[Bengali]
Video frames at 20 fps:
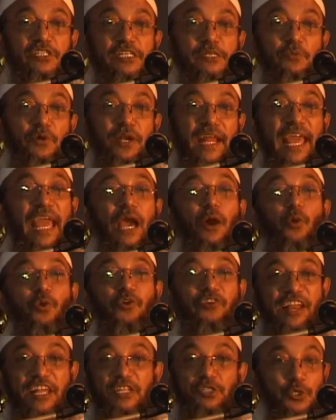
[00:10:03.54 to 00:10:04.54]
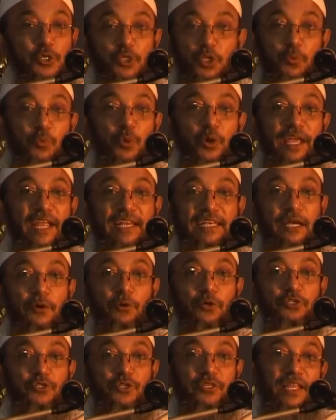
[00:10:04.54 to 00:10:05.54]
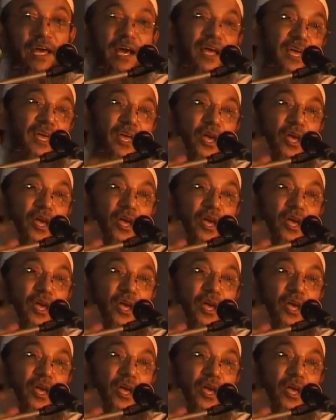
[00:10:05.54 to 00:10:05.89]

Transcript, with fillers: মুসলিমর এখো ড্রেস হইতে একটা কইসেন না